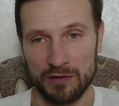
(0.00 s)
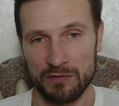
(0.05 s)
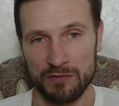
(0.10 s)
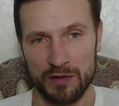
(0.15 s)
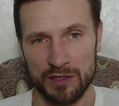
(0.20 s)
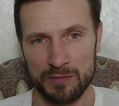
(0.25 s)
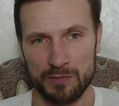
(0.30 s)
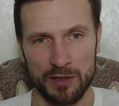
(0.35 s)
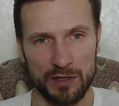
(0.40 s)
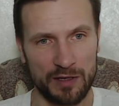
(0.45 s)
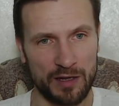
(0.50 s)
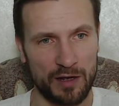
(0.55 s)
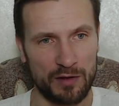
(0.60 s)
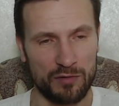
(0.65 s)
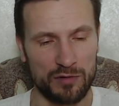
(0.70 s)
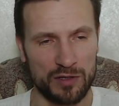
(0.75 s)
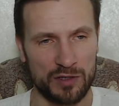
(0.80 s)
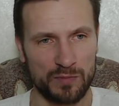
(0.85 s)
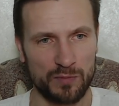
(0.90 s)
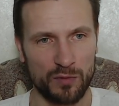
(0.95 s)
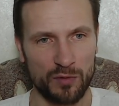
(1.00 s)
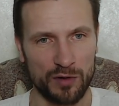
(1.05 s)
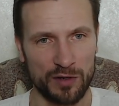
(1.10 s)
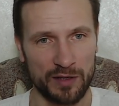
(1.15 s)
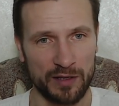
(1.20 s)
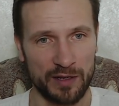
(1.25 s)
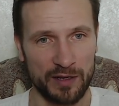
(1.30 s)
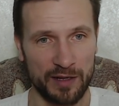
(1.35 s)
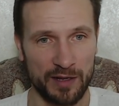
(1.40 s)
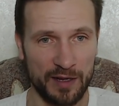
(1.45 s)
Возьмите какой-нибудь спорт,
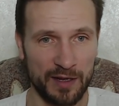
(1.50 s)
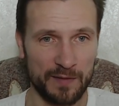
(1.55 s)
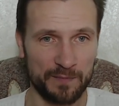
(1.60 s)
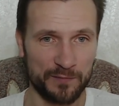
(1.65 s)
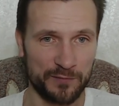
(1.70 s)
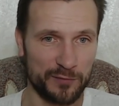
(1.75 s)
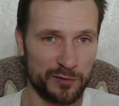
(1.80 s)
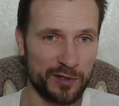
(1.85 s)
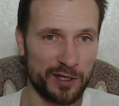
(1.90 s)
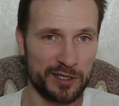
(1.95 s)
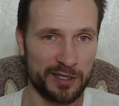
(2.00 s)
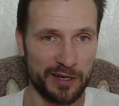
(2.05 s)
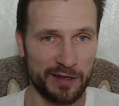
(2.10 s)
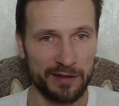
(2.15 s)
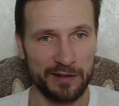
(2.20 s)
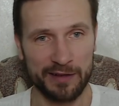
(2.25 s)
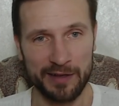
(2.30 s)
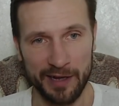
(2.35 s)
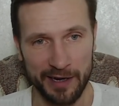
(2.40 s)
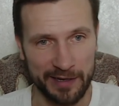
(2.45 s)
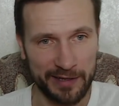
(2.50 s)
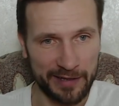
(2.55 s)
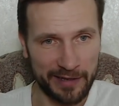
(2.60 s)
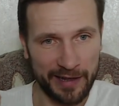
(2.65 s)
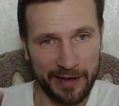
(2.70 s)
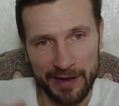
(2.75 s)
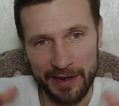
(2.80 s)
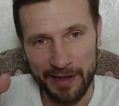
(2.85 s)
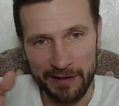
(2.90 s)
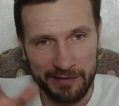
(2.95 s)
да, ну, сначала как-нибудь
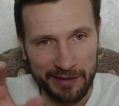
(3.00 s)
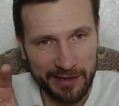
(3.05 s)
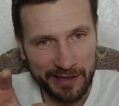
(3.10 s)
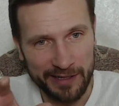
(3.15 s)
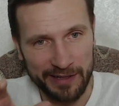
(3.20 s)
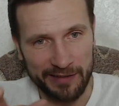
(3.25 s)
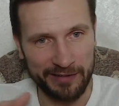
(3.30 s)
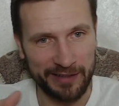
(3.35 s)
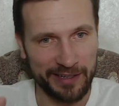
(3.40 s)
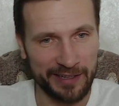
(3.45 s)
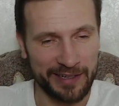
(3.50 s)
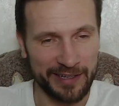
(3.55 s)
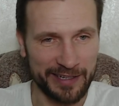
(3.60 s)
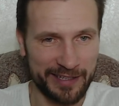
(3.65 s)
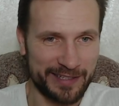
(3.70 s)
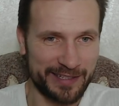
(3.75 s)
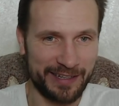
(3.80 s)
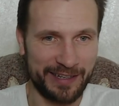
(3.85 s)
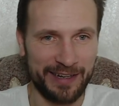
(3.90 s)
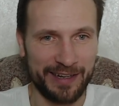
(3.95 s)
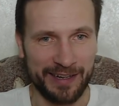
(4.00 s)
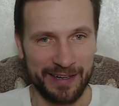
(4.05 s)
корявенько двигается,